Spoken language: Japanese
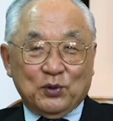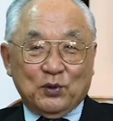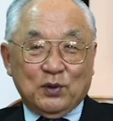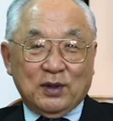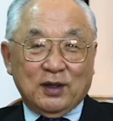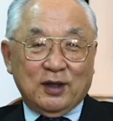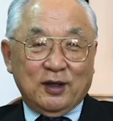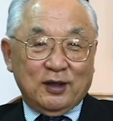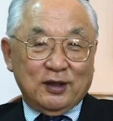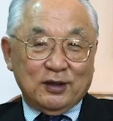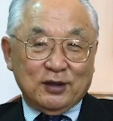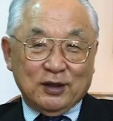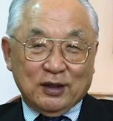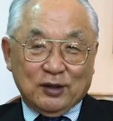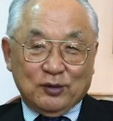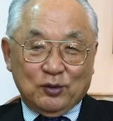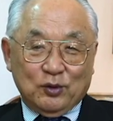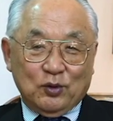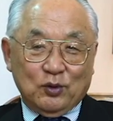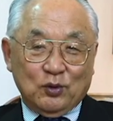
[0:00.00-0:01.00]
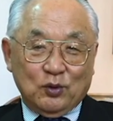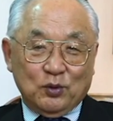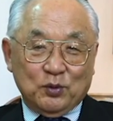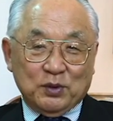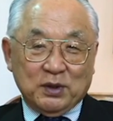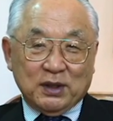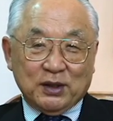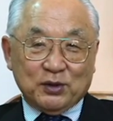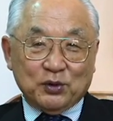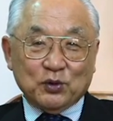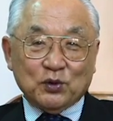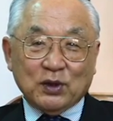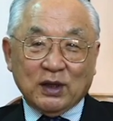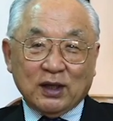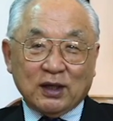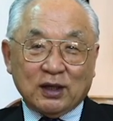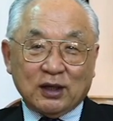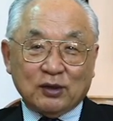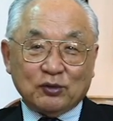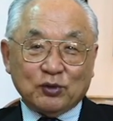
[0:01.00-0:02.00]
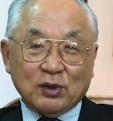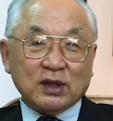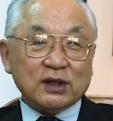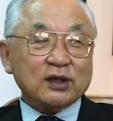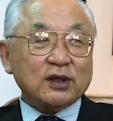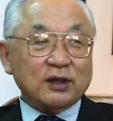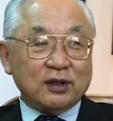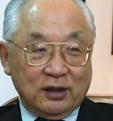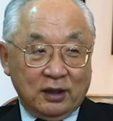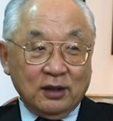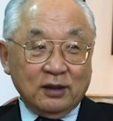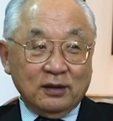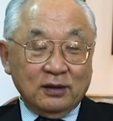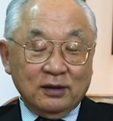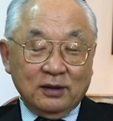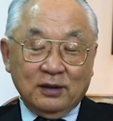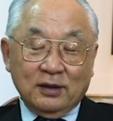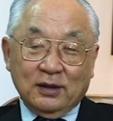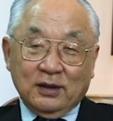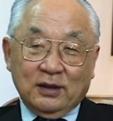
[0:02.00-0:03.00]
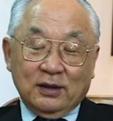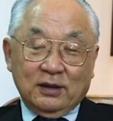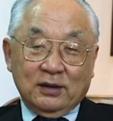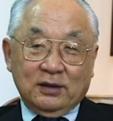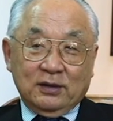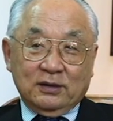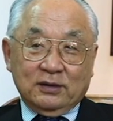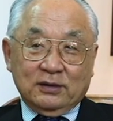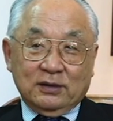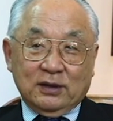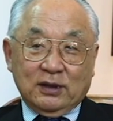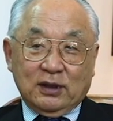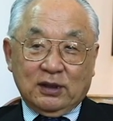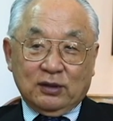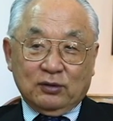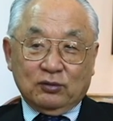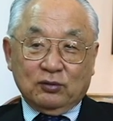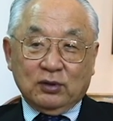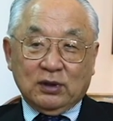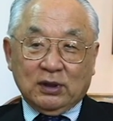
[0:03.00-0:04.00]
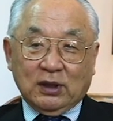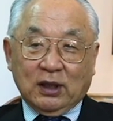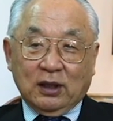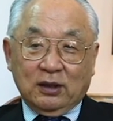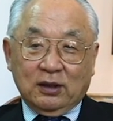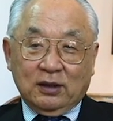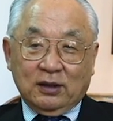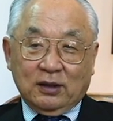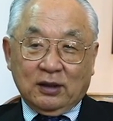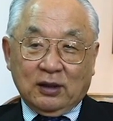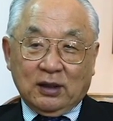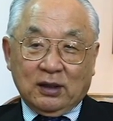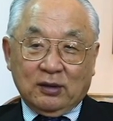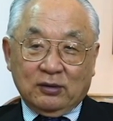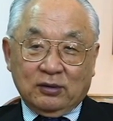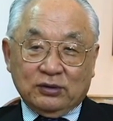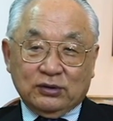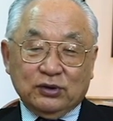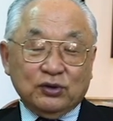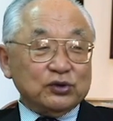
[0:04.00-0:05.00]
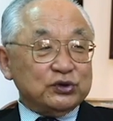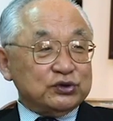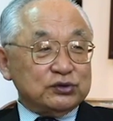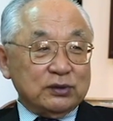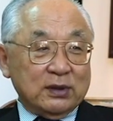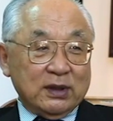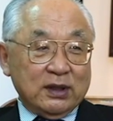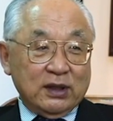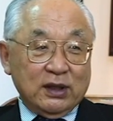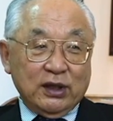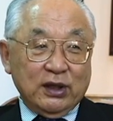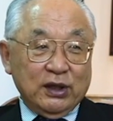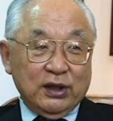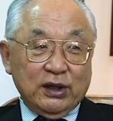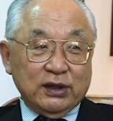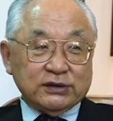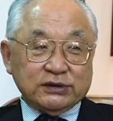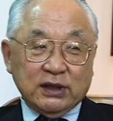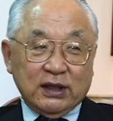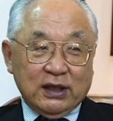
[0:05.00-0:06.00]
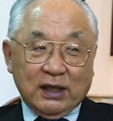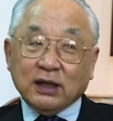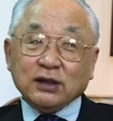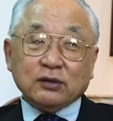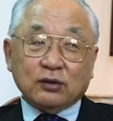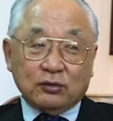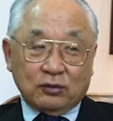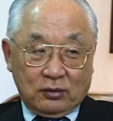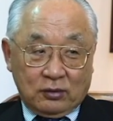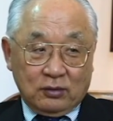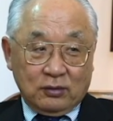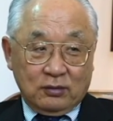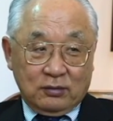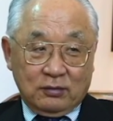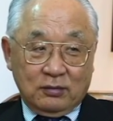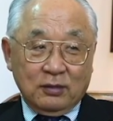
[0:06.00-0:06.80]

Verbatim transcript: れはやはりあの皆兄弟から言われてねやはりこんなあの命は永遠じゃないよと、